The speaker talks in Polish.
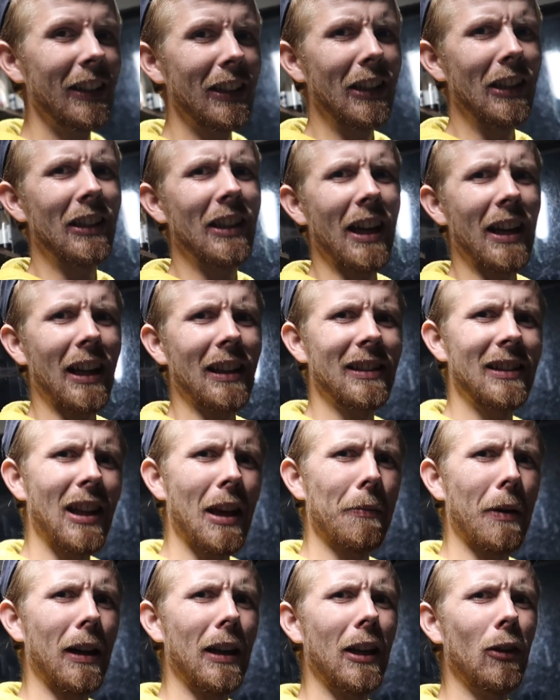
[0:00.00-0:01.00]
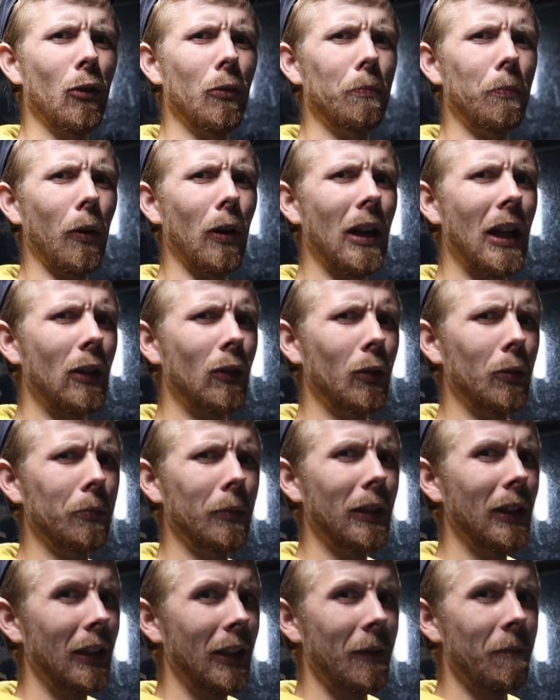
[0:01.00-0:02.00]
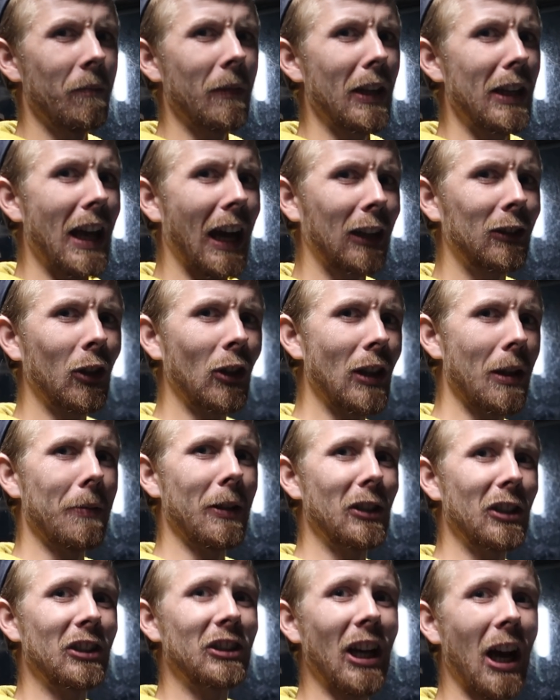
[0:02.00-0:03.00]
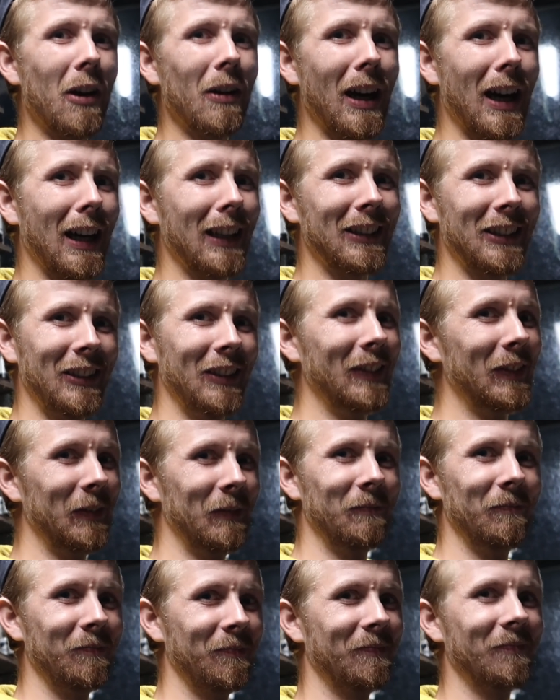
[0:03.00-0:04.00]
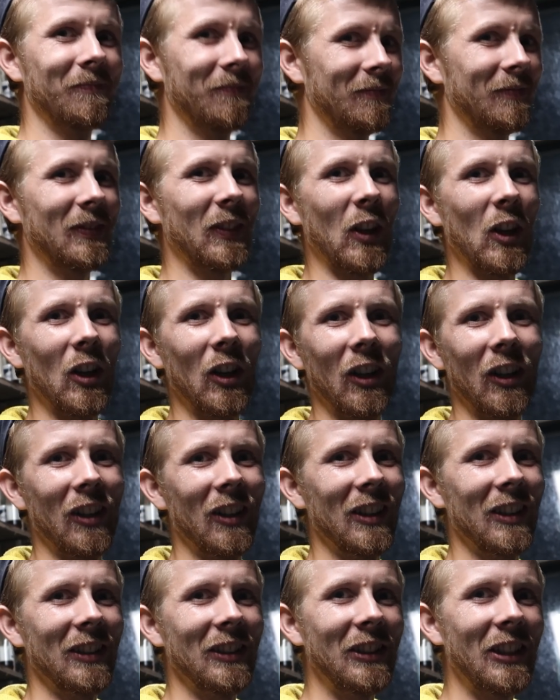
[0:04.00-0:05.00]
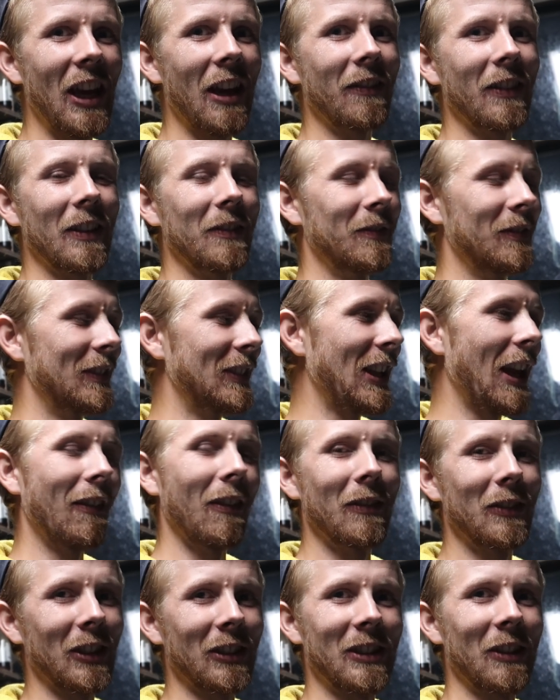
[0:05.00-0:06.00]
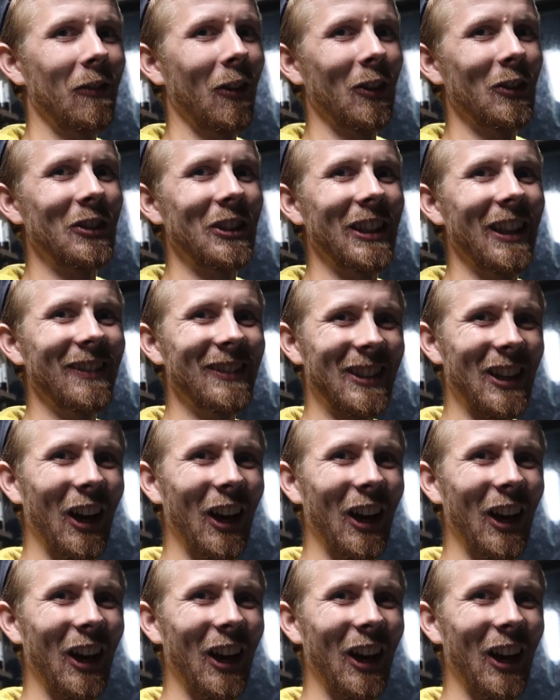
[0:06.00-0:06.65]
i teraz nie ma lelum polelum. Jak to nie będzie działać, to nie wiem, nie wiem co z tym lącinem